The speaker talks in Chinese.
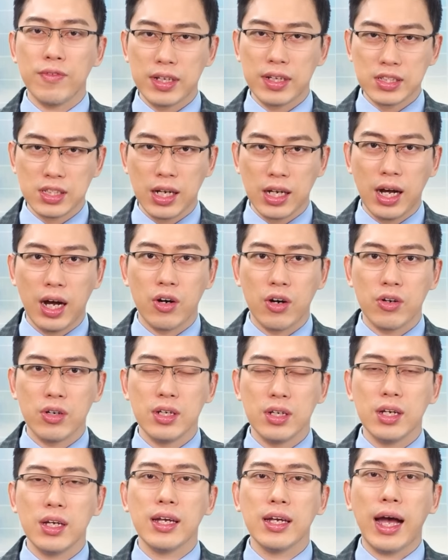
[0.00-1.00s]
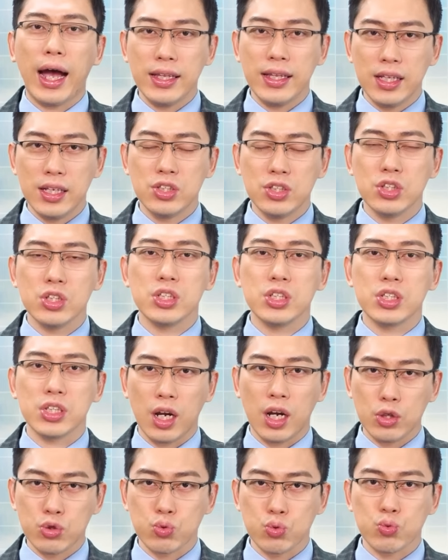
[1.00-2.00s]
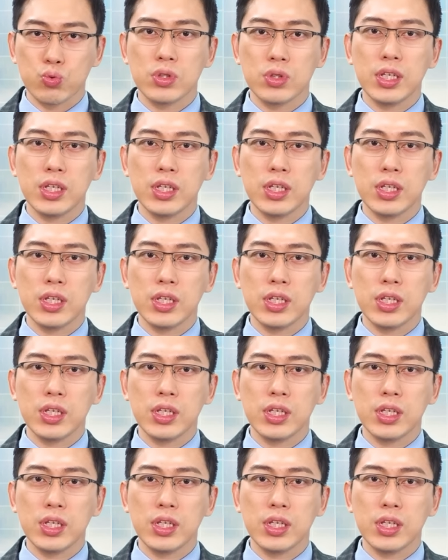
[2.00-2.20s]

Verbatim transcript: 方账号，ID 是小老鼠